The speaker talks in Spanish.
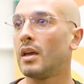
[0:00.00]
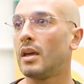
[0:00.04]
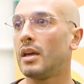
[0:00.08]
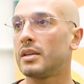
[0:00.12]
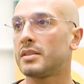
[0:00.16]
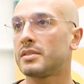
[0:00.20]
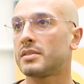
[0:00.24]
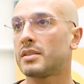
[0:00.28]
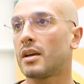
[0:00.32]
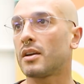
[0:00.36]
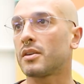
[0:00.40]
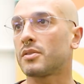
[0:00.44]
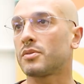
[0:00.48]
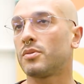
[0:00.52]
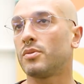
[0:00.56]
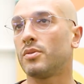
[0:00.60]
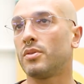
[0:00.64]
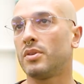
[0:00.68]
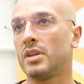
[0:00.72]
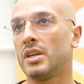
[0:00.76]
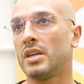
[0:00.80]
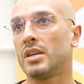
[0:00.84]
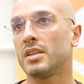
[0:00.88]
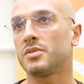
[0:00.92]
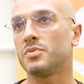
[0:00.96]

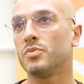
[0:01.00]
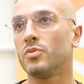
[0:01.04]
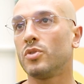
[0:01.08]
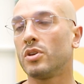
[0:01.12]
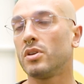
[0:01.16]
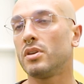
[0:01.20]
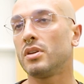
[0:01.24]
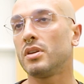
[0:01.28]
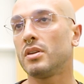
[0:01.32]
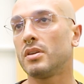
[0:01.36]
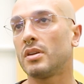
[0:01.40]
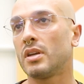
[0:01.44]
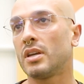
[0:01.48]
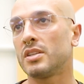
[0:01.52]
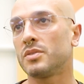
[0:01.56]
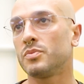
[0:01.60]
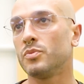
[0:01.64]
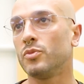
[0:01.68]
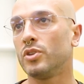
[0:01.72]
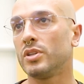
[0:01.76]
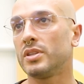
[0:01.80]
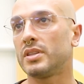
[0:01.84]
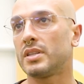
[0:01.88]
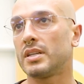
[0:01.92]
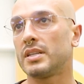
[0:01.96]
Exacto, y es muy, es
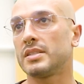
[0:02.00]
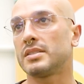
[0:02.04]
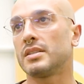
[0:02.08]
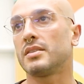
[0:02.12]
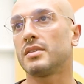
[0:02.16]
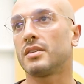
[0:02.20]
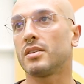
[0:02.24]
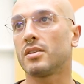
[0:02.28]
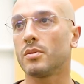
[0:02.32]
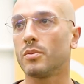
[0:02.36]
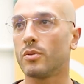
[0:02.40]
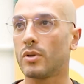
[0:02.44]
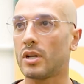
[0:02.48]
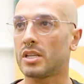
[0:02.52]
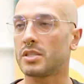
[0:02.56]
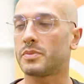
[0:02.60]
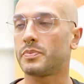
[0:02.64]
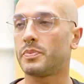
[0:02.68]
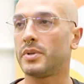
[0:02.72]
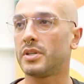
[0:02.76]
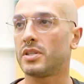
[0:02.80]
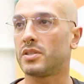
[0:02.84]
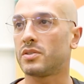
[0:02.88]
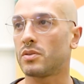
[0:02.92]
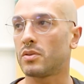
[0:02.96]
muy interesante como las
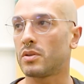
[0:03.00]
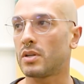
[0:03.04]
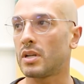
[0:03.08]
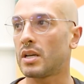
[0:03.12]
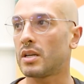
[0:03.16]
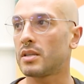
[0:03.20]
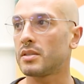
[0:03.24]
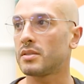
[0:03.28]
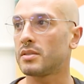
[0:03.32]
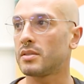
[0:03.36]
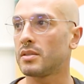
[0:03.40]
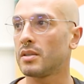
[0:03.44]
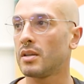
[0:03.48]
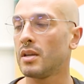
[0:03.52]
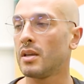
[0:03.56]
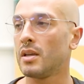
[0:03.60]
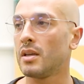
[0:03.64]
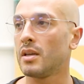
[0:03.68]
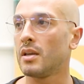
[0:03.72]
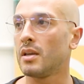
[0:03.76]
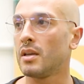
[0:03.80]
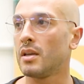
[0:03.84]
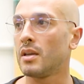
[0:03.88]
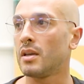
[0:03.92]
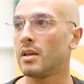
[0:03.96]
personas
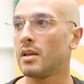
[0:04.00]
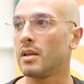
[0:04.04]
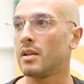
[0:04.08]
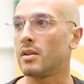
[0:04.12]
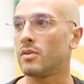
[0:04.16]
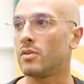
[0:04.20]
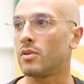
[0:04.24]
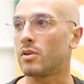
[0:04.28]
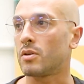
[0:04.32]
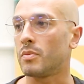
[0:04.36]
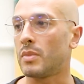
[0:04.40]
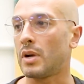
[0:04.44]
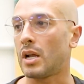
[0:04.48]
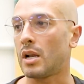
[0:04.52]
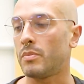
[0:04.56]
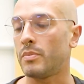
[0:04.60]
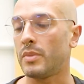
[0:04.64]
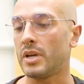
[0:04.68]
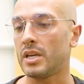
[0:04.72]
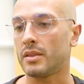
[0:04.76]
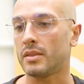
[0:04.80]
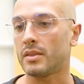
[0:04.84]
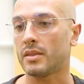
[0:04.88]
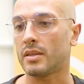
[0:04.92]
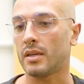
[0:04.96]

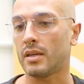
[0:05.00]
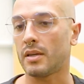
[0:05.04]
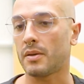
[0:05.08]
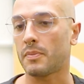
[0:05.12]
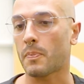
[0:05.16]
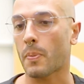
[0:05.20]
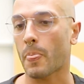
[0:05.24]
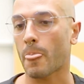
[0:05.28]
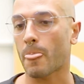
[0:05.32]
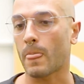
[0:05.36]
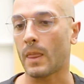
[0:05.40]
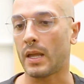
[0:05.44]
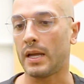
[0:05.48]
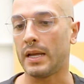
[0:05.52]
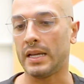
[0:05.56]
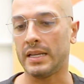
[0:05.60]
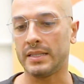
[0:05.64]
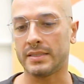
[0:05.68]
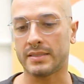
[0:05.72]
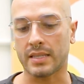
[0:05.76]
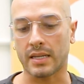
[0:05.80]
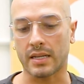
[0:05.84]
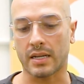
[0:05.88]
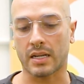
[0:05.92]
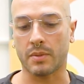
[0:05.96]
normalmente
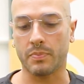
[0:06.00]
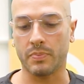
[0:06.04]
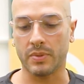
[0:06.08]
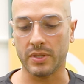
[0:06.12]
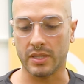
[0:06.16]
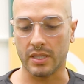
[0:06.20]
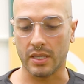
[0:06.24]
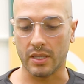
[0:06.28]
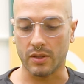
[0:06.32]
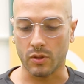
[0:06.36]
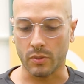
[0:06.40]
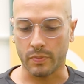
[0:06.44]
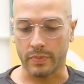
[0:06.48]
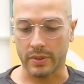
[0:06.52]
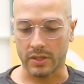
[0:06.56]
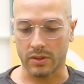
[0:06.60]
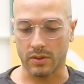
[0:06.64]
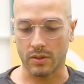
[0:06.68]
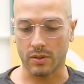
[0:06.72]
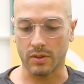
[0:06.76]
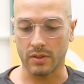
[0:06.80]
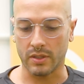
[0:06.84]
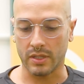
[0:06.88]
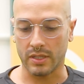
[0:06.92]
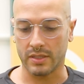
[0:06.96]
están repitiendo
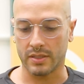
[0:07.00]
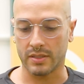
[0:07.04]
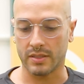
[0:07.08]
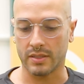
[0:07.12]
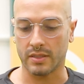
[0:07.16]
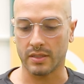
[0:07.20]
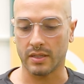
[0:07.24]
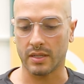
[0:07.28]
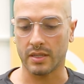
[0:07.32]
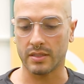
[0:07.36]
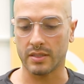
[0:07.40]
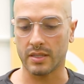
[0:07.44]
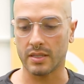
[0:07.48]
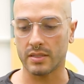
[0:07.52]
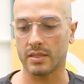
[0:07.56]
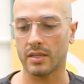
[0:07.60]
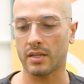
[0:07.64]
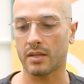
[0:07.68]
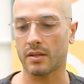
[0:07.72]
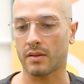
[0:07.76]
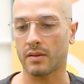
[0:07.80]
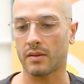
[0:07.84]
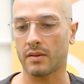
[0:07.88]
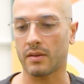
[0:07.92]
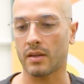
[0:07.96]
patrones, es
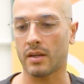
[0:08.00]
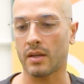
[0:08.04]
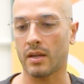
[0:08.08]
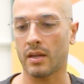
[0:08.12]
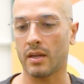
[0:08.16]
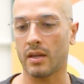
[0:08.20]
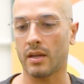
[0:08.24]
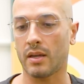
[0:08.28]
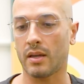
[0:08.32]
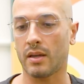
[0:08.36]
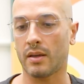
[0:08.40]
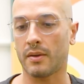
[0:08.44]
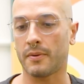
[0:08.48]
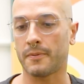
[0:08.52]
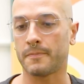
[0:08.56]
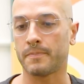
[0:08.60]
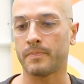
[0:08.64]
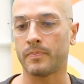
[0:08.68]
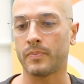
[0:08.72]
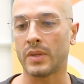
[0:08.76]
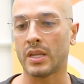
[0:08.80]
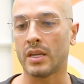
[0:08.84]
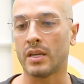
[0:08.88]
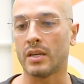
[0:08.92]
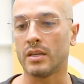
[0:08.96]
decir, eh,
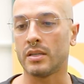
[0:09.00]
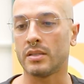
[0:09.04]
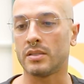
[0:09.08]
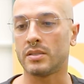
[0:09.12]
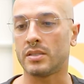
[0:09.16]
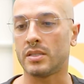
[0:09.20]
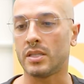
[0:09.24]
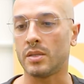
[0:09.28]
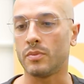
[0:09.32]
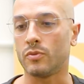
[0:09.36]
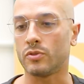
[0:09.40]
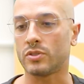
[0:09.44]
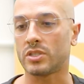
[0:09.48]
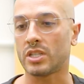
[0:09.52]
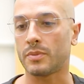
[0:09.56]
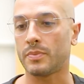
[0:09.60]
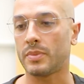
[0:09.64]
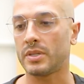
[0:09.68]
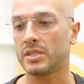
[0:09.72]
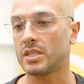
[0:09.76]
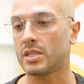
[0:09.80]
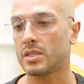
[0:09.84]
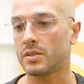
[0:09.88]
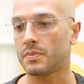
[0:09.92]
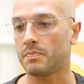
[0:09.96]
si muchas
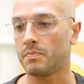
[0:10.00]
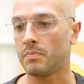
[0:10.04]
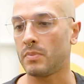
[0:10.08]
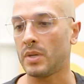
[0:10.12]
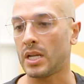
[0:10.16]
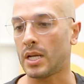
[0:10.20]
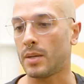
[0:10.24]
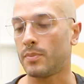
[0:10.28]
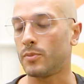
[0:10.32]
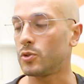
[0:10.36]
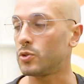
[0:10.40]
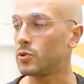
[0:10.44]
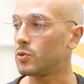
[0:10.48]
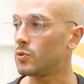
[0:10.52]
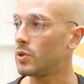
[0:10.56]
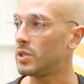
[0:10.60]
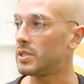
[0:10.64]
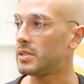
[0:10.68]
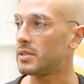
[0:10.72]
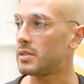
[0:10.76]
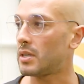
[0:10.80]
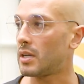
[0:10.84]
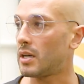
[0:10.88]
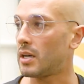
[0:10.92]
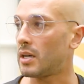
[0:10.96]
veces miramos
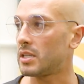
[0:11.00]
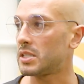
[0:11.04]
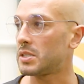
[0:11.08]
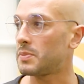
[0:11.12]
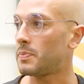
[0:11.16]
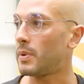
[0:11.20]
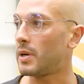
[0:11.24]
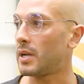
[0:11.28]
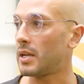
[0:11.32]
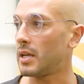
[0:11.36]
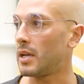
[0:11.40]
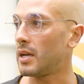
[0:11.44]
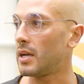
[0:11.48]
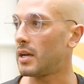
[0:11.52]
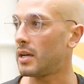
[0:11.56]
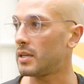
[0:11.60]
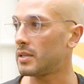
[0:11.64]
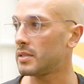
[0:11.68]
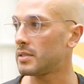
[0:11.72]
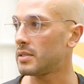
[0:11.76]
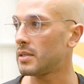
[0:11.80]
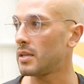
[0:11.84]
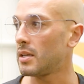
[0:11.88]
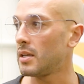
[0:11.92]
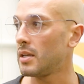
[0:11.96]
nuestras
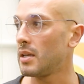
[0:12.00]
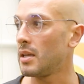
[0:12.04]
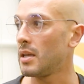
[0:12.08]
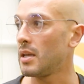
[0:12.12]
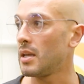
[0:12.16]
parejas